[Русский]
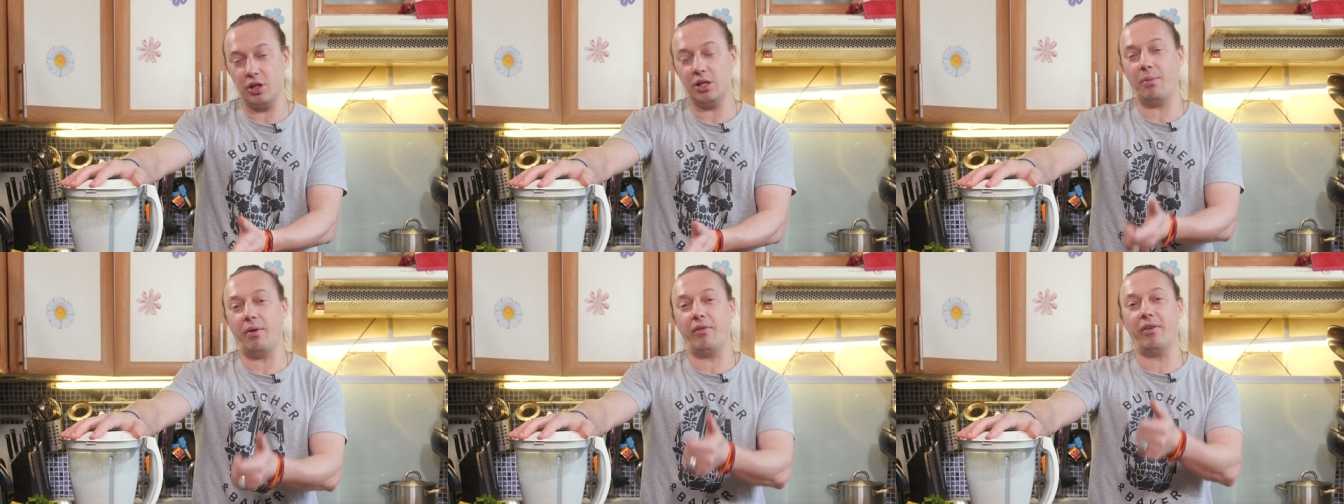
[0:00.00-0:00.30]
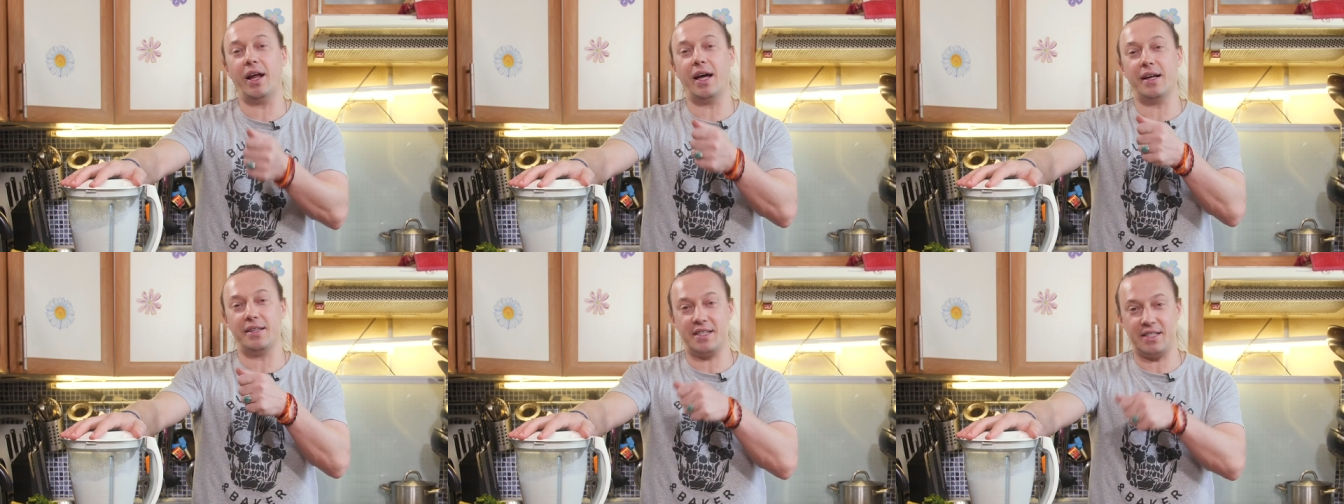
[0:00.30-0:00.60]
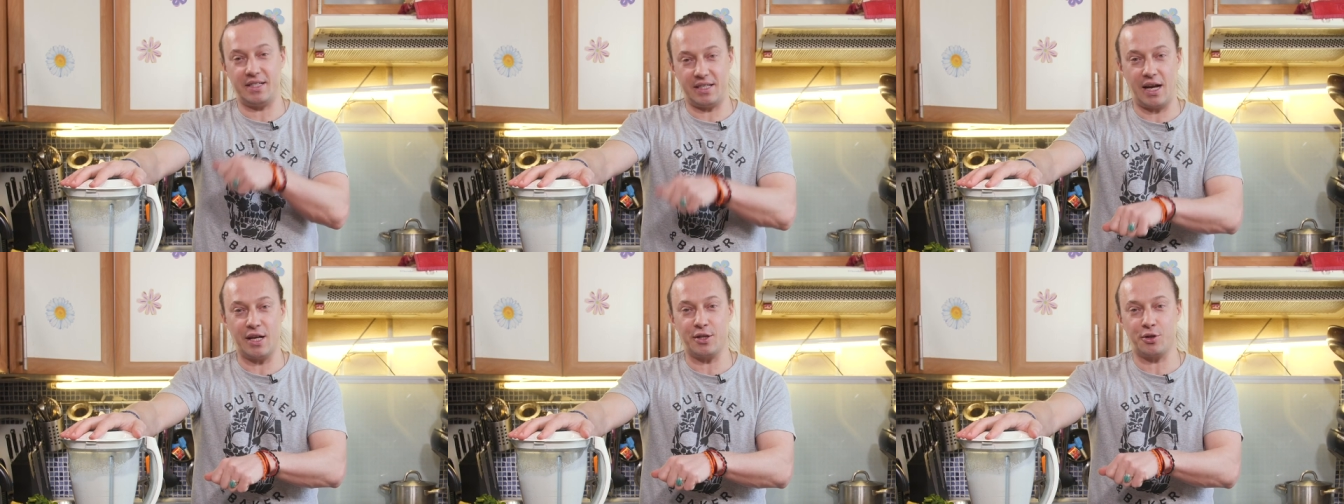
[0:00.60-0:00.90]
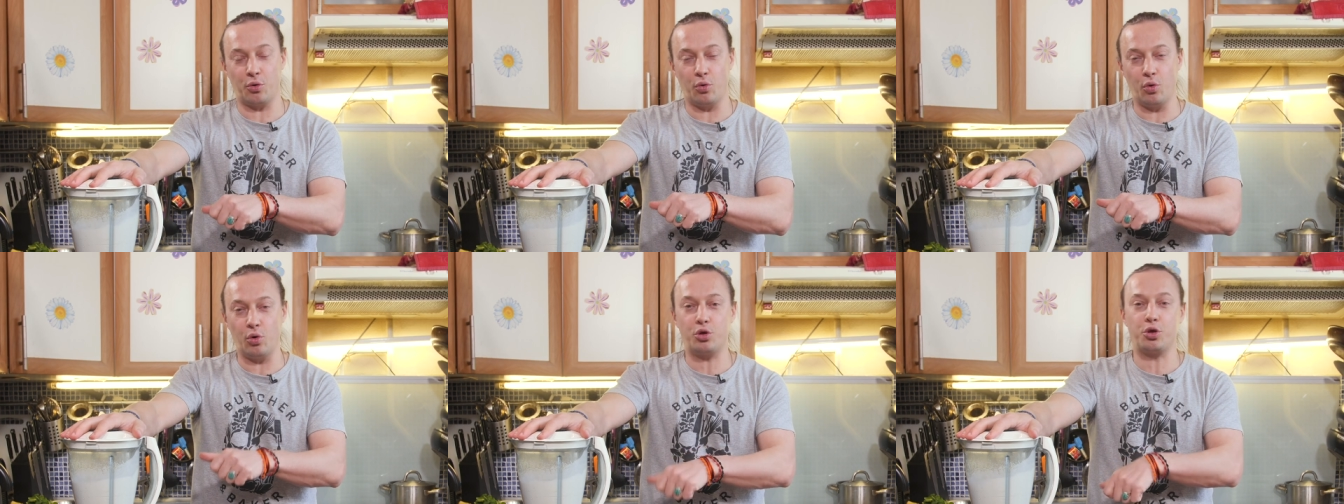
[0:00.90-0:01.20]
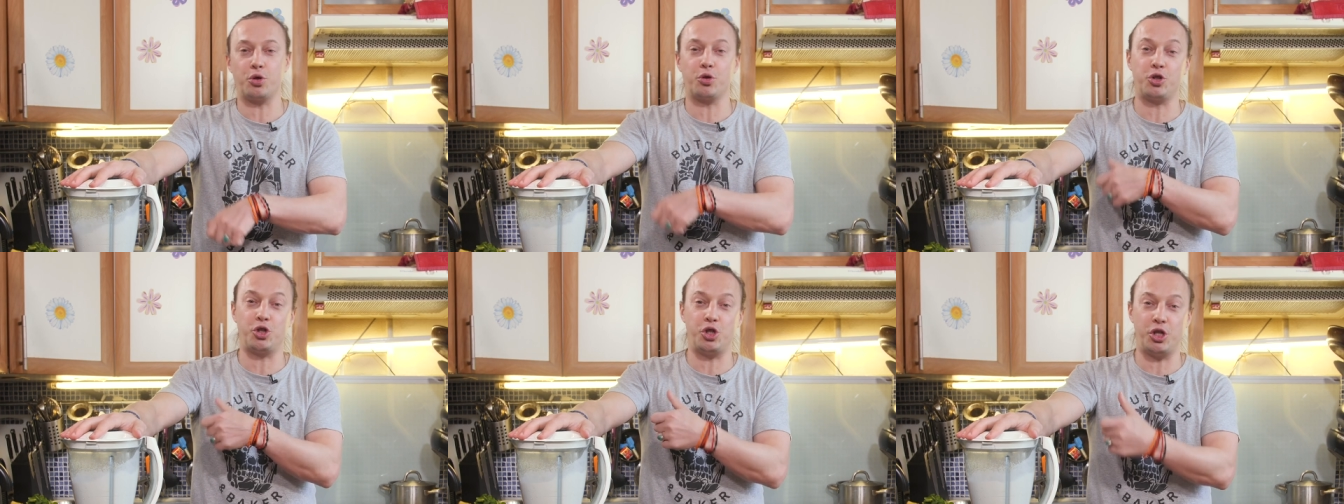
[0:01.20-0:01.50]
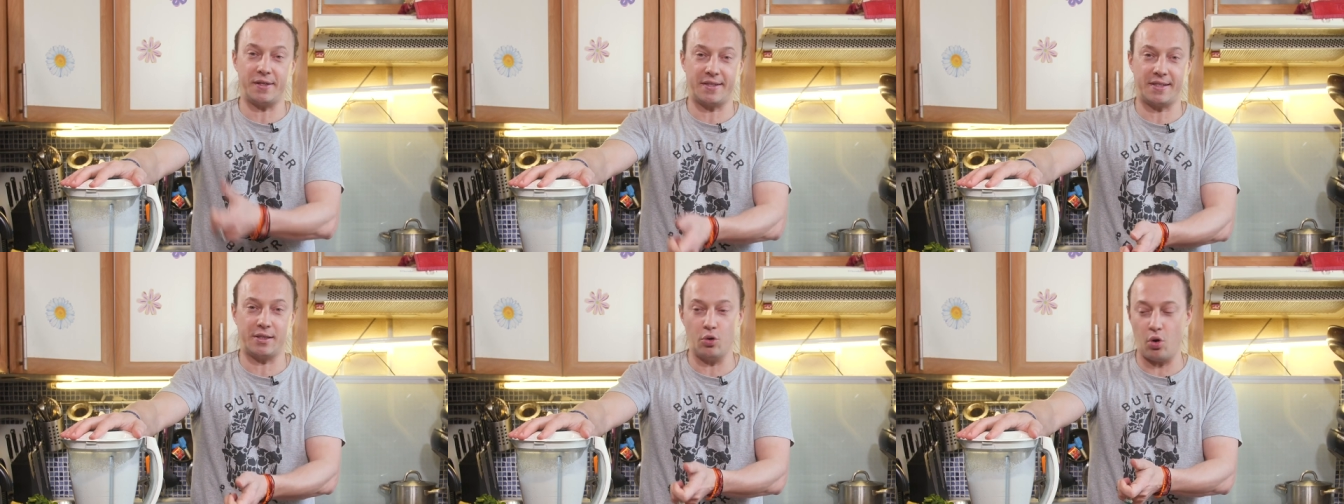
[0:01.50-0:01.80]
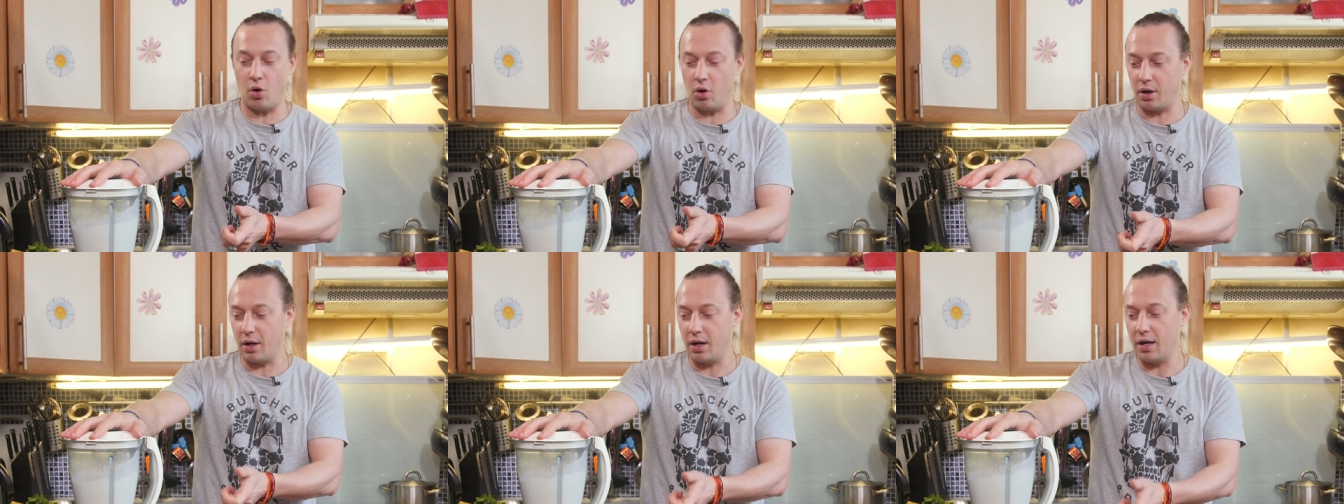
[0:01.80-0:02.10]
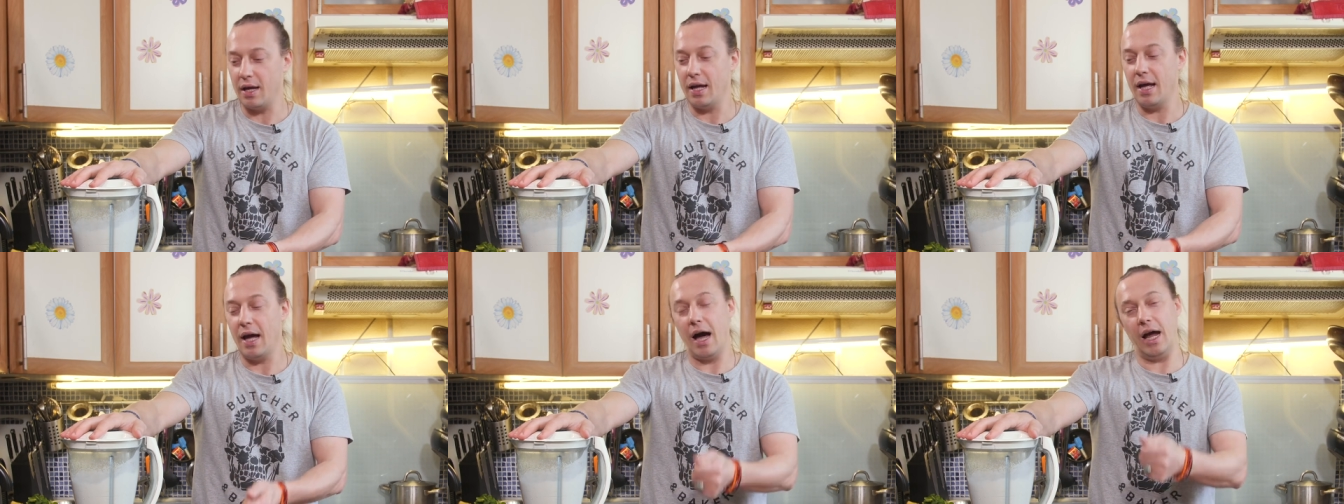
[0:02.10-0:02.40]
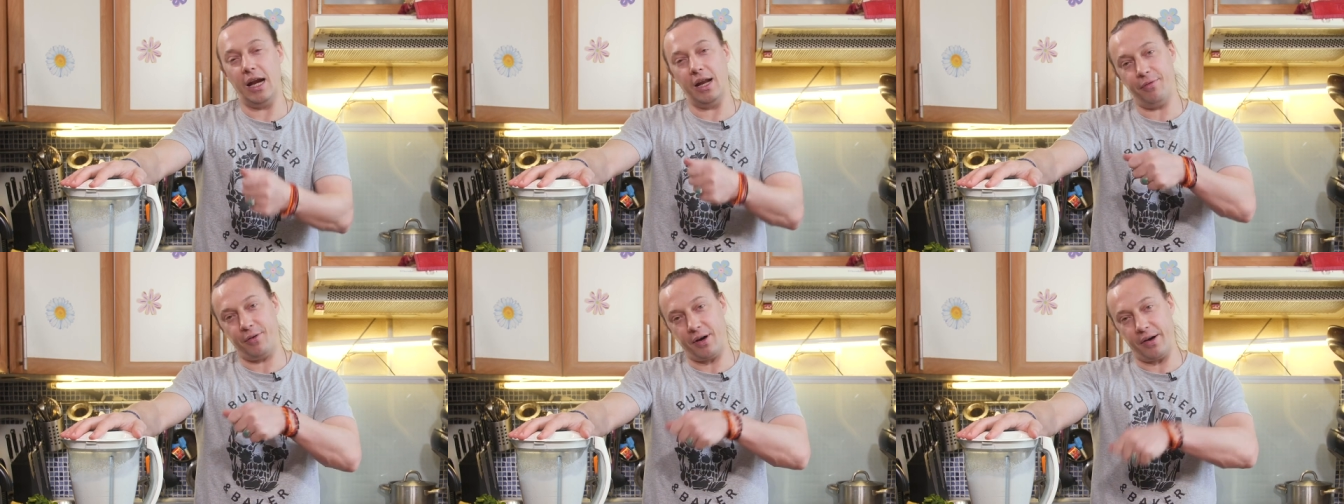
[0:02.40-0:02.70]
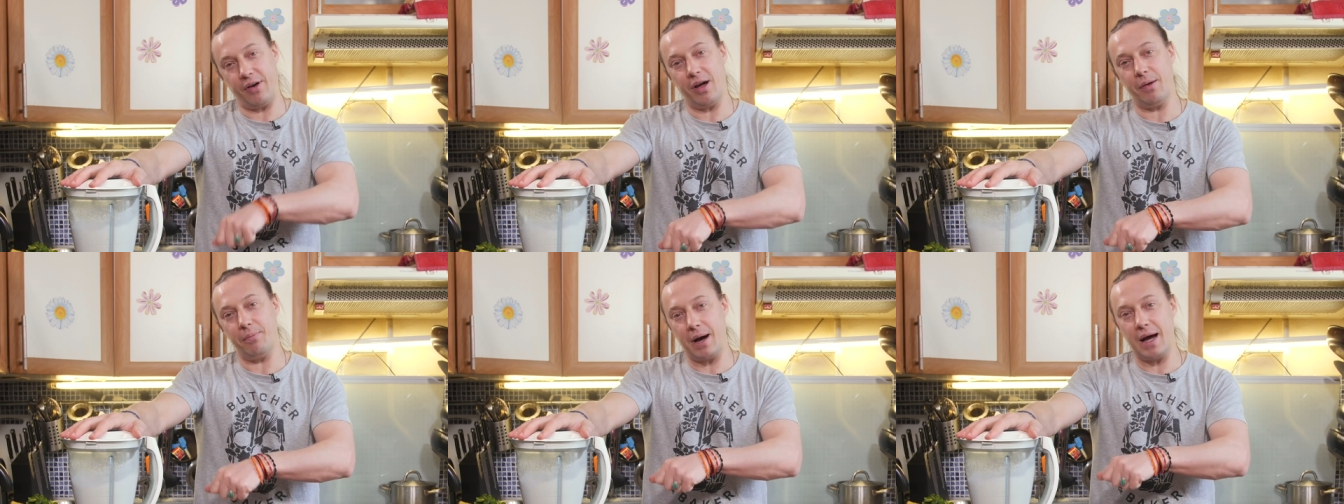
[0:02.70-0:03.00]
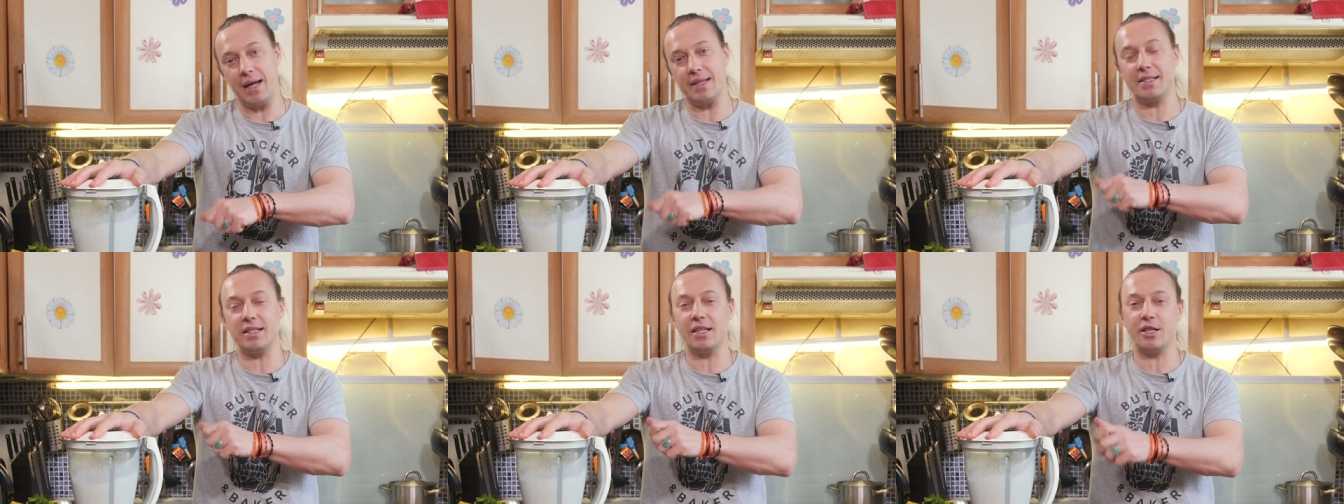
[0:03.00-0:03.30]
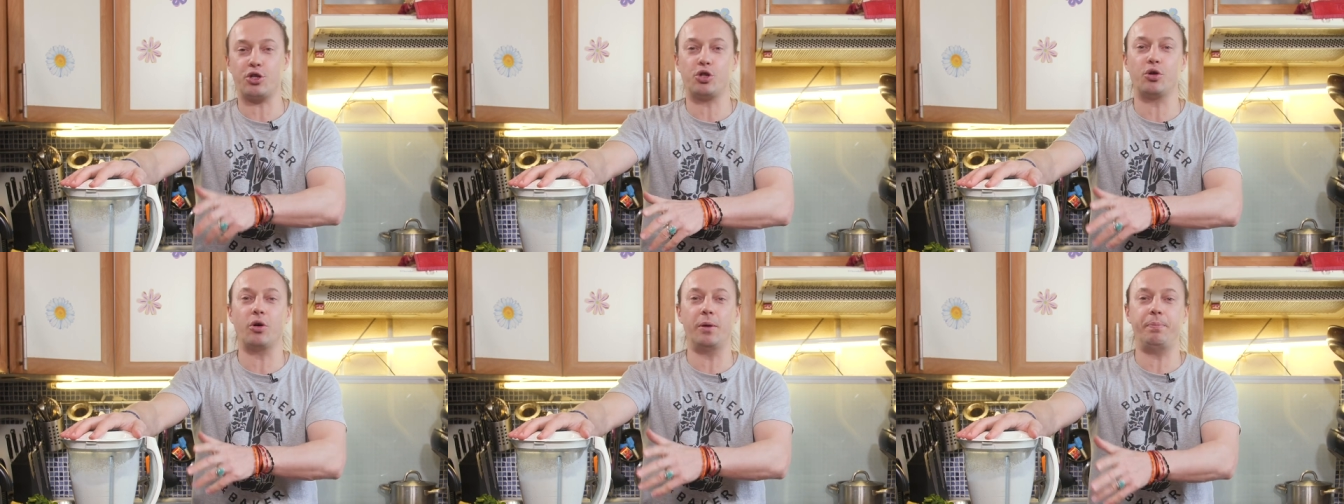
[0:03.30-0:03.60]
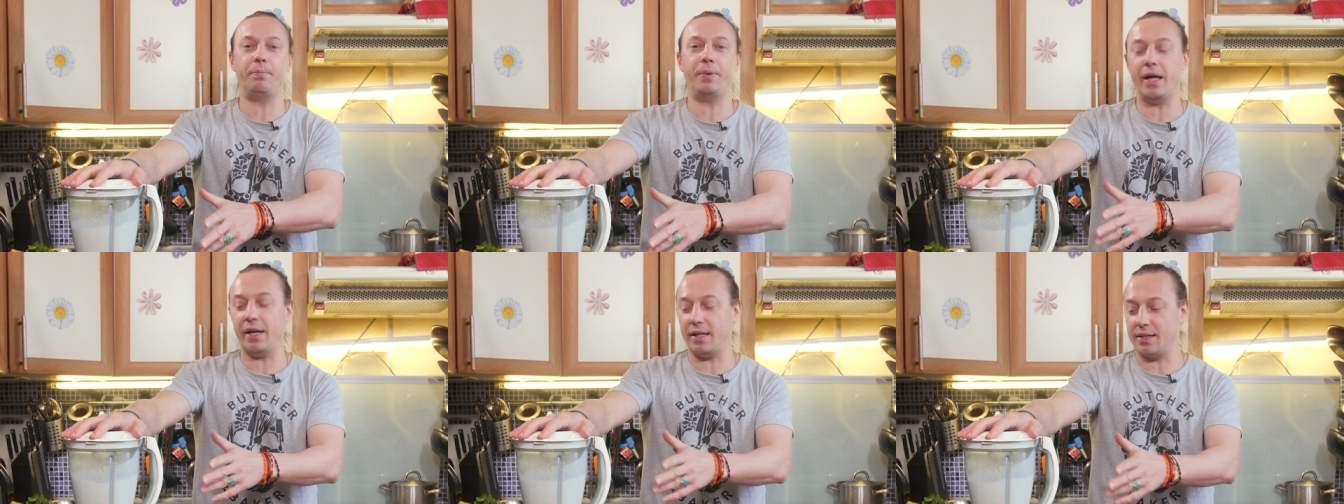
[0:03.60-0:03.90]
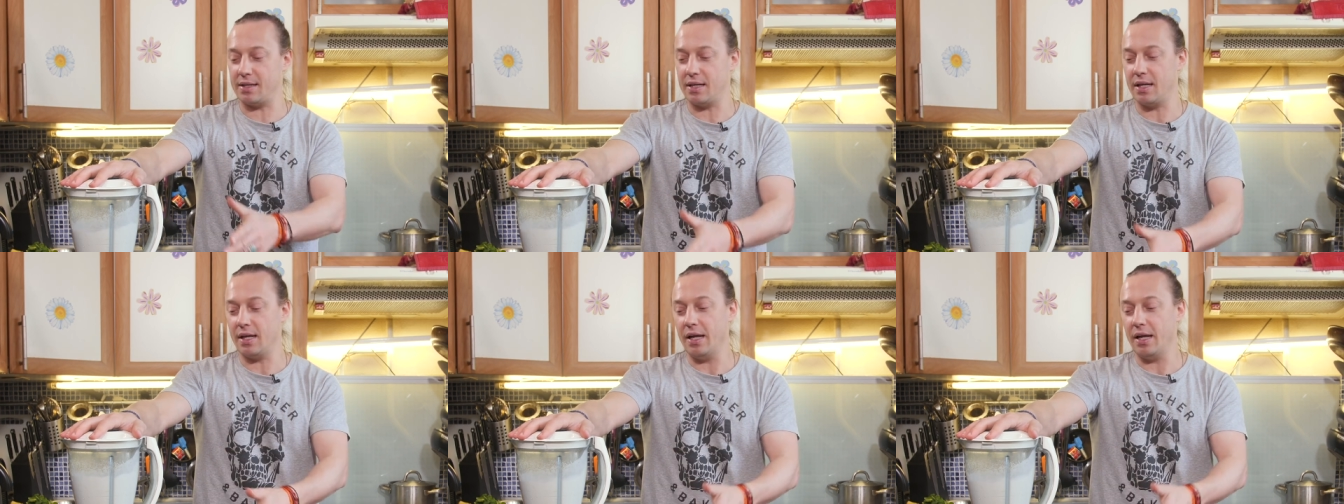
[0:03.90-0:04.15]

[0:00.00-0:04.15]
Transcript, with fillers: Добавляется сразу уксус, чеснок, оливковое масло, соль, перец,